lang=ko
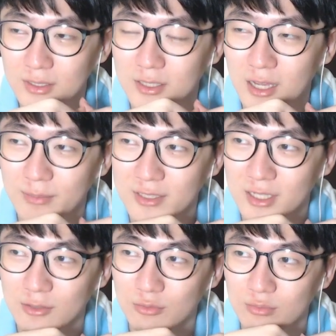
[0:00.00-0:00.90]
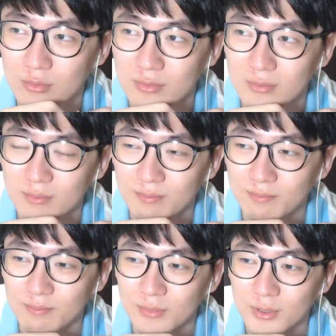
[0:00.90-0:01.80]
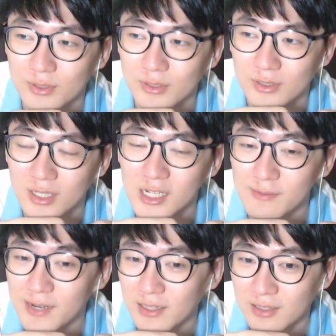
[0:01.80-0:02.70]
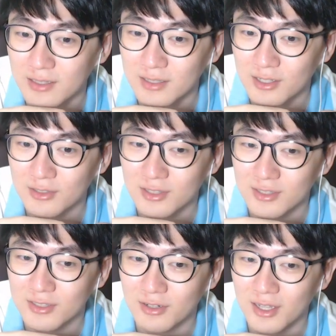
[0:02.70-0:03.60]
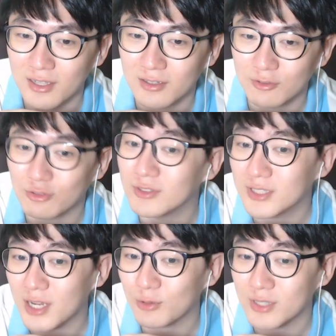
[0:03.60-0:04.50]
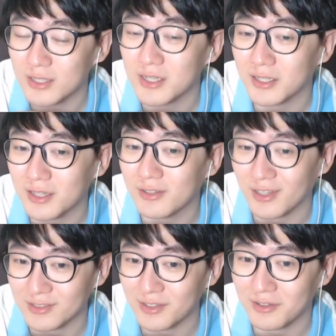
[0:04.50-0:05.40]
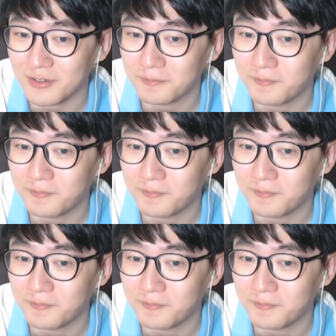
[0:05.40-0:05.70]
그 다음에 이제 그 클리브랜드 인디언스 시절에 둘째하고 셋째가 태어났어요.